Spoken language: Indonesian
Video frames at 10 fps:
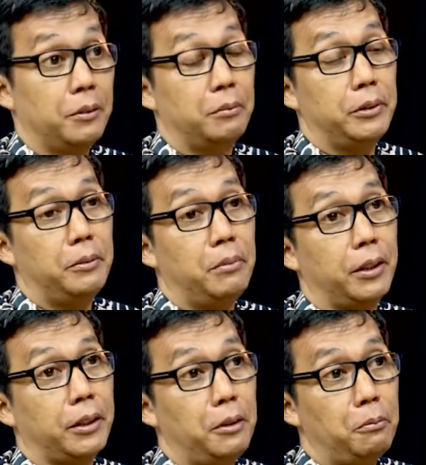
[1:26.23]

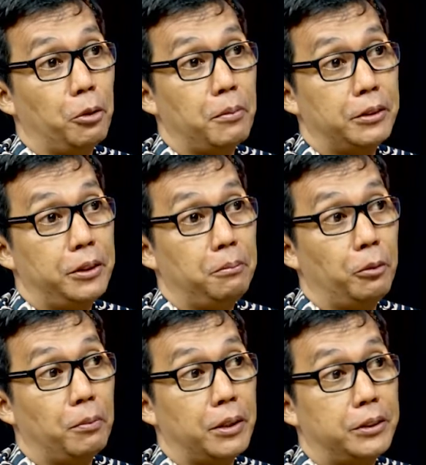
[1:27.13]
menyebarkan
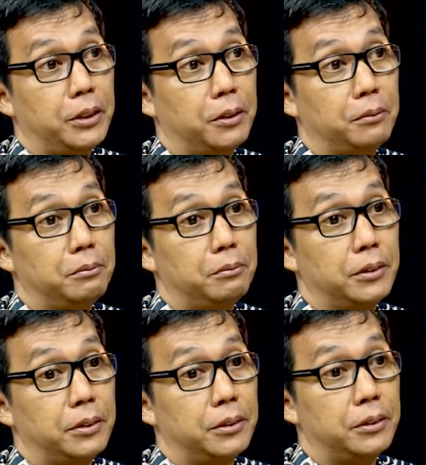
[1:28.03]
informasi-informasi yang
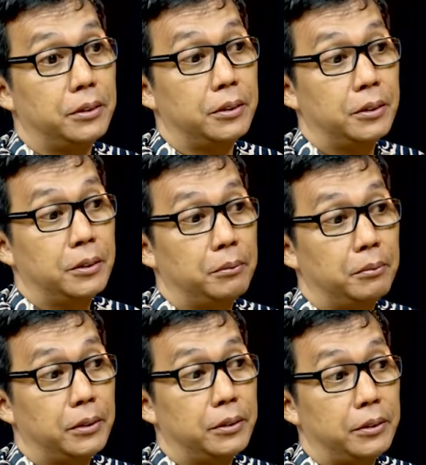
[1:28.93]
me,
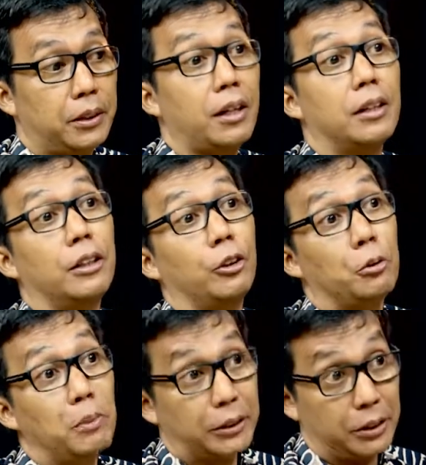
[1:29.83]
menyerang
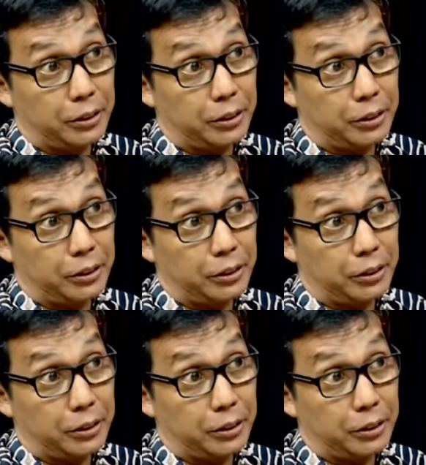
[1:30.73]
kehormatan